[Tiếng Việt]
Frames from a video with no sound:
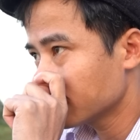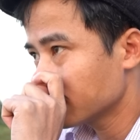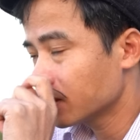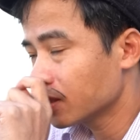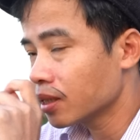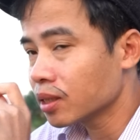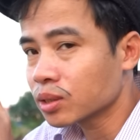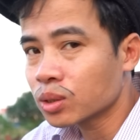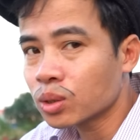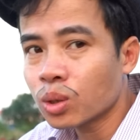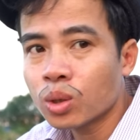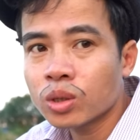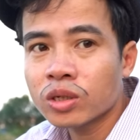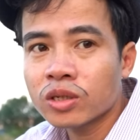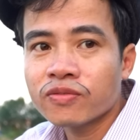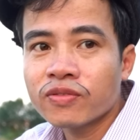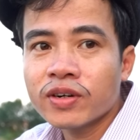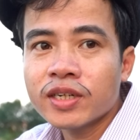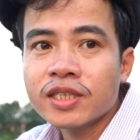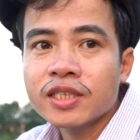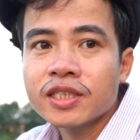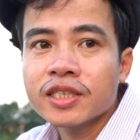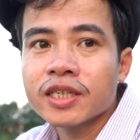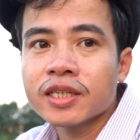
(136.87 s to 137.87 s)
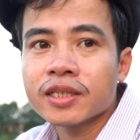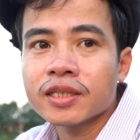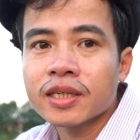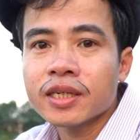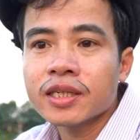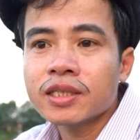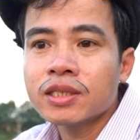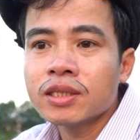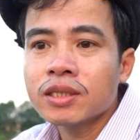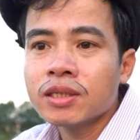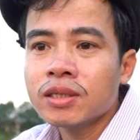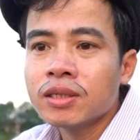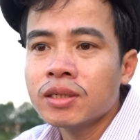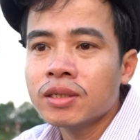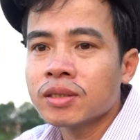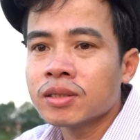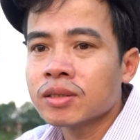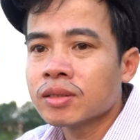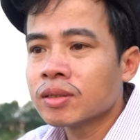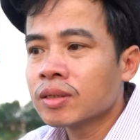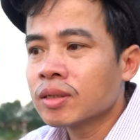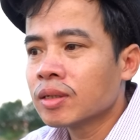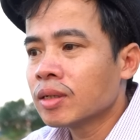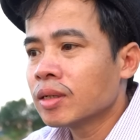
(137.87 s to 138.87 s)
Thì tôi vẫn nhịn đấy chứ.
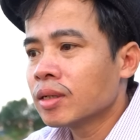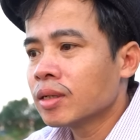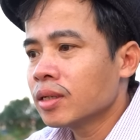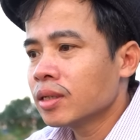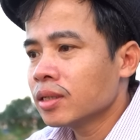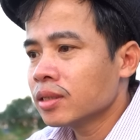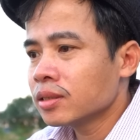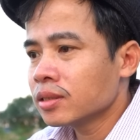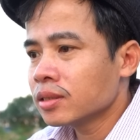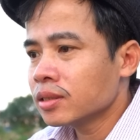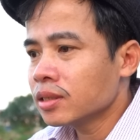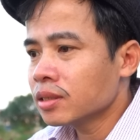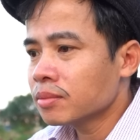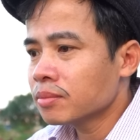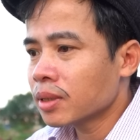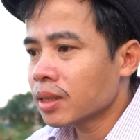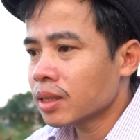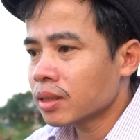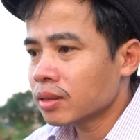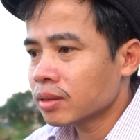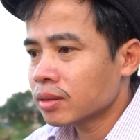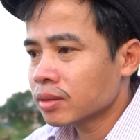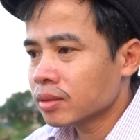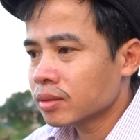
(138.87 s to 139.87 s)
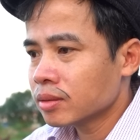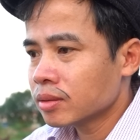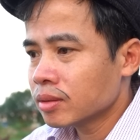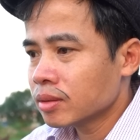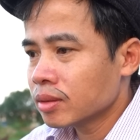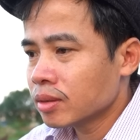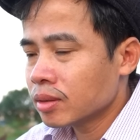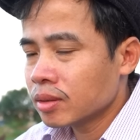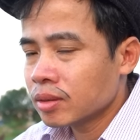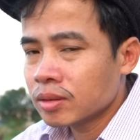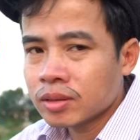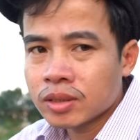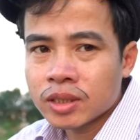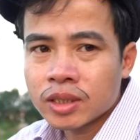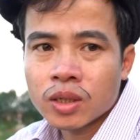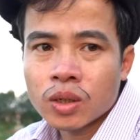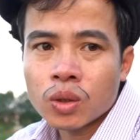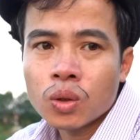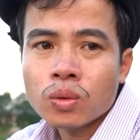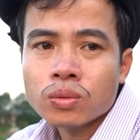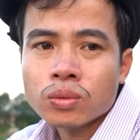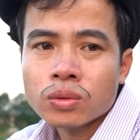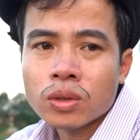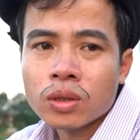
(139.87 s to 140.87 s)
Nhưng mà nhiều
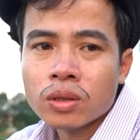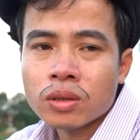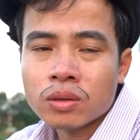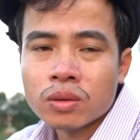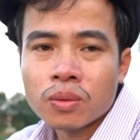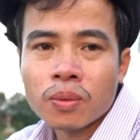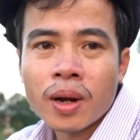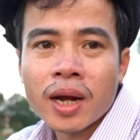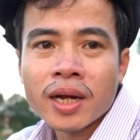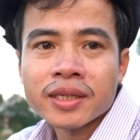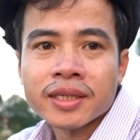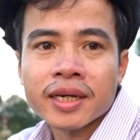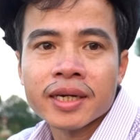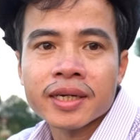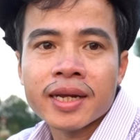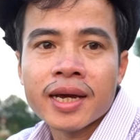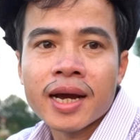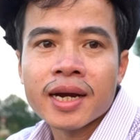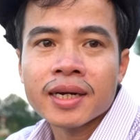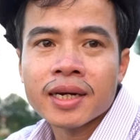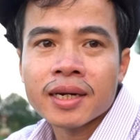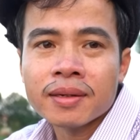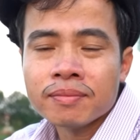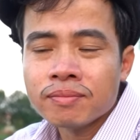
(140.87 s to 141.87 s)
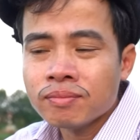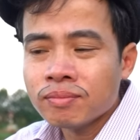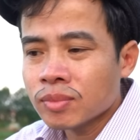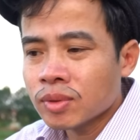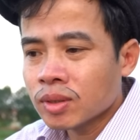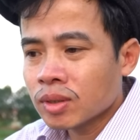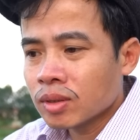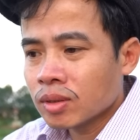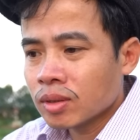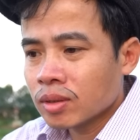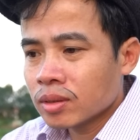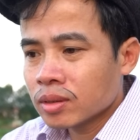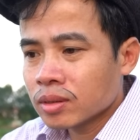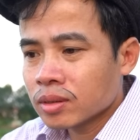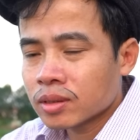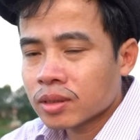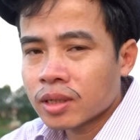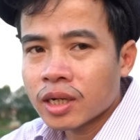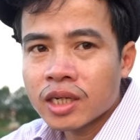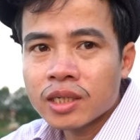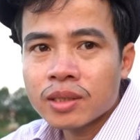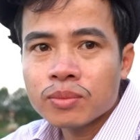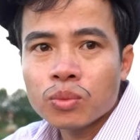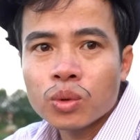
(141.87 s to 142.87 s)
lúc nó quá thể đáng lắm.
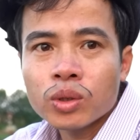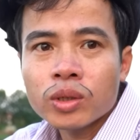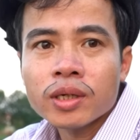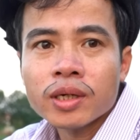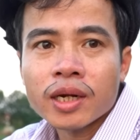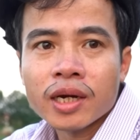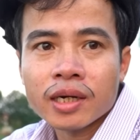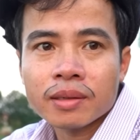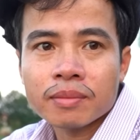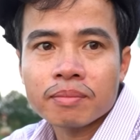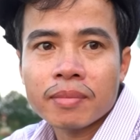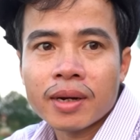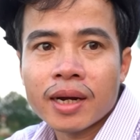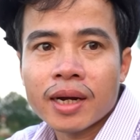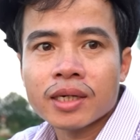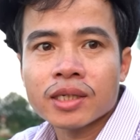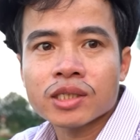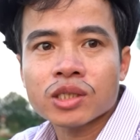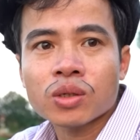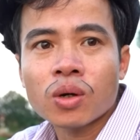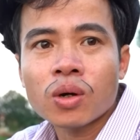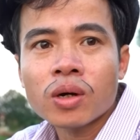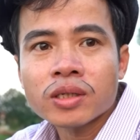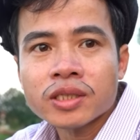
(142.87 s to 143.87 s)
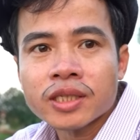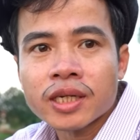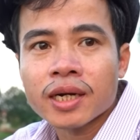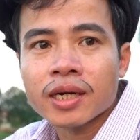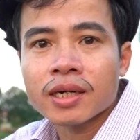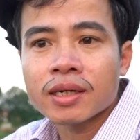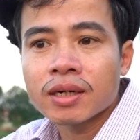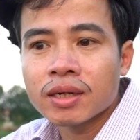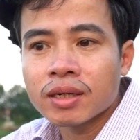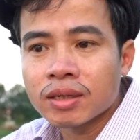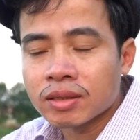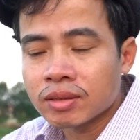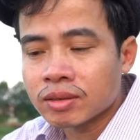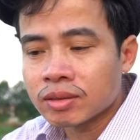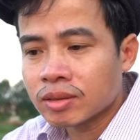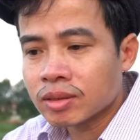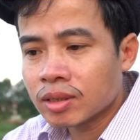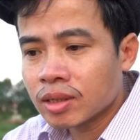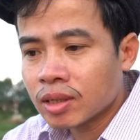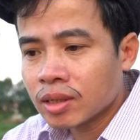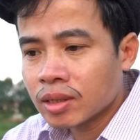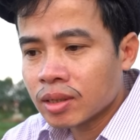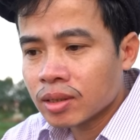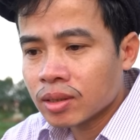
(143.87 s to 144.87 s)
Cây muốn lặng mà gió chẳng ngừng.
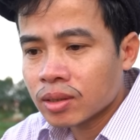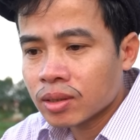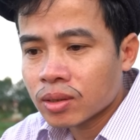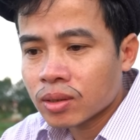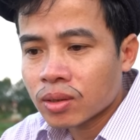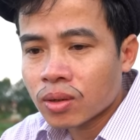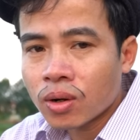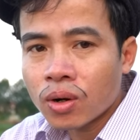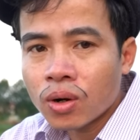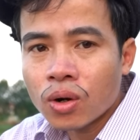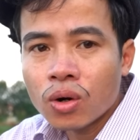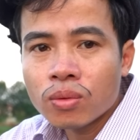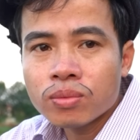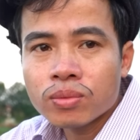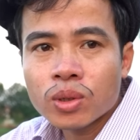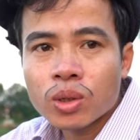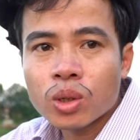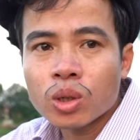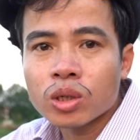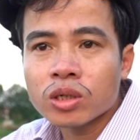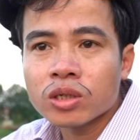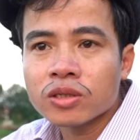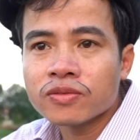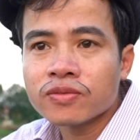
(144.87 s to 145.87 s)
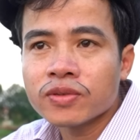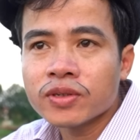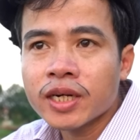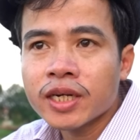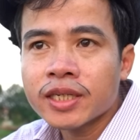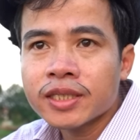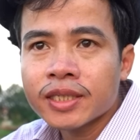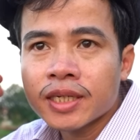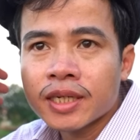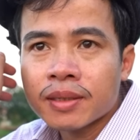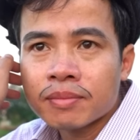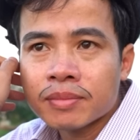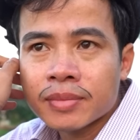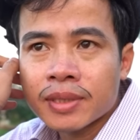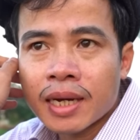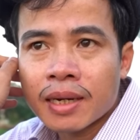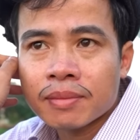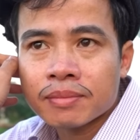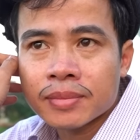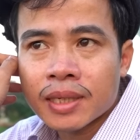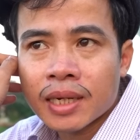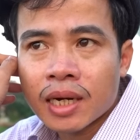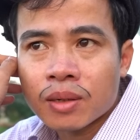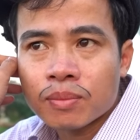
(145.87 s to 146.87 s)
Có hôm ngồi với anh em
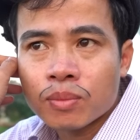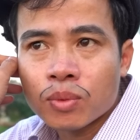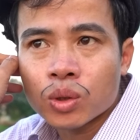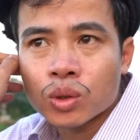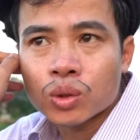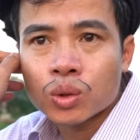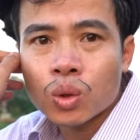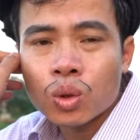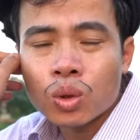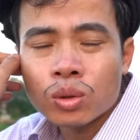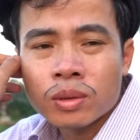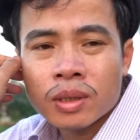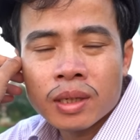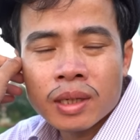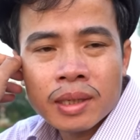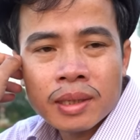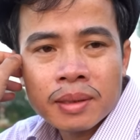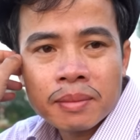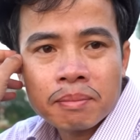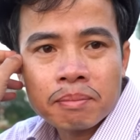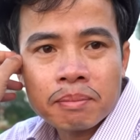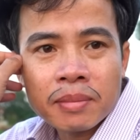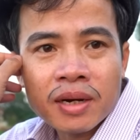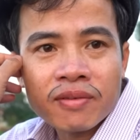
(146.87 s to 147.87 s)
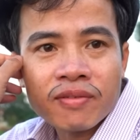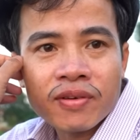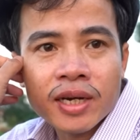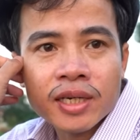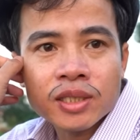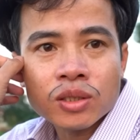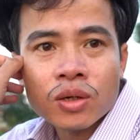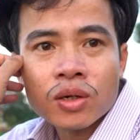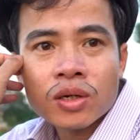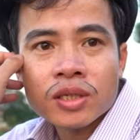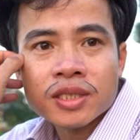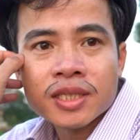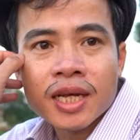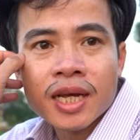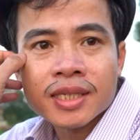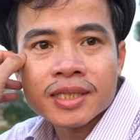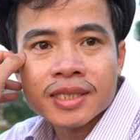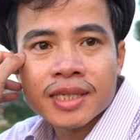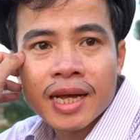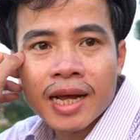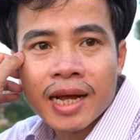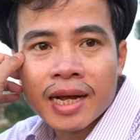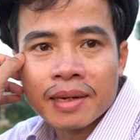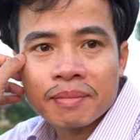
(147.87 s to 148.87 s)
đàm đạo một chút mà về nó xa
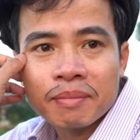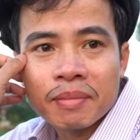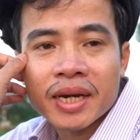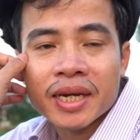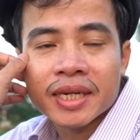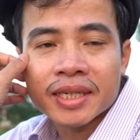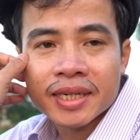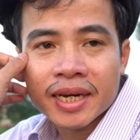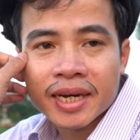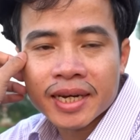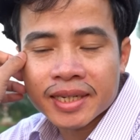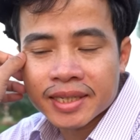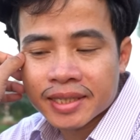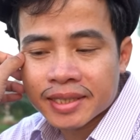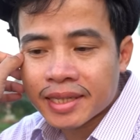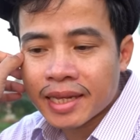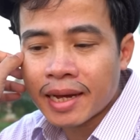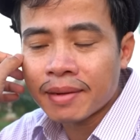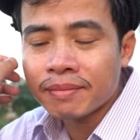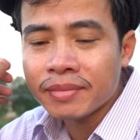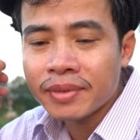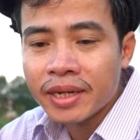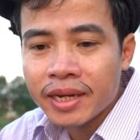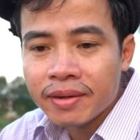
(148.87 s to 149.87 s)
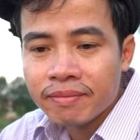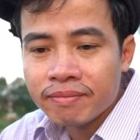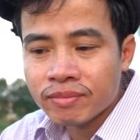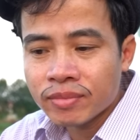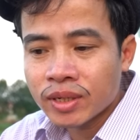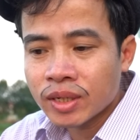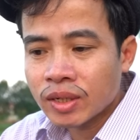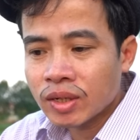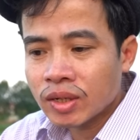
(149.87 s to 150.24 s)
xả bảy ngày tám đêm.